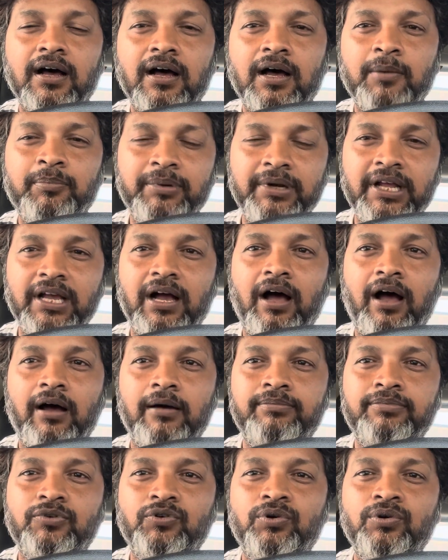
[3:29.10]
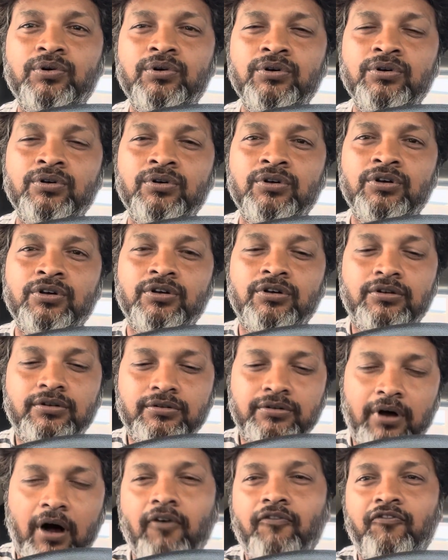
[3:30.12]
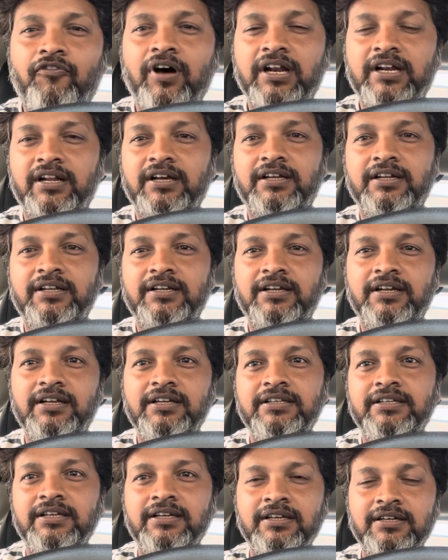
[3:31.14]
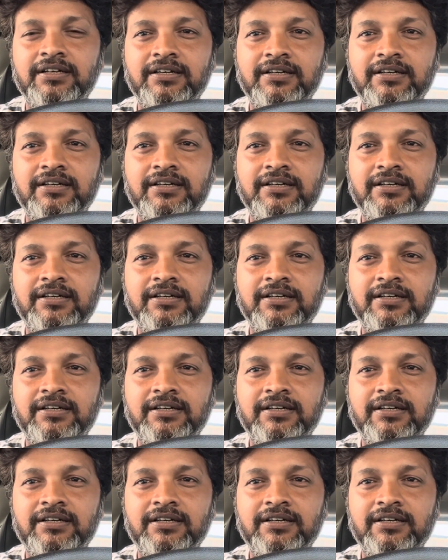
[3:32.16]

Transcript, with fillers: अपने आप को अव्वल रखने के लिए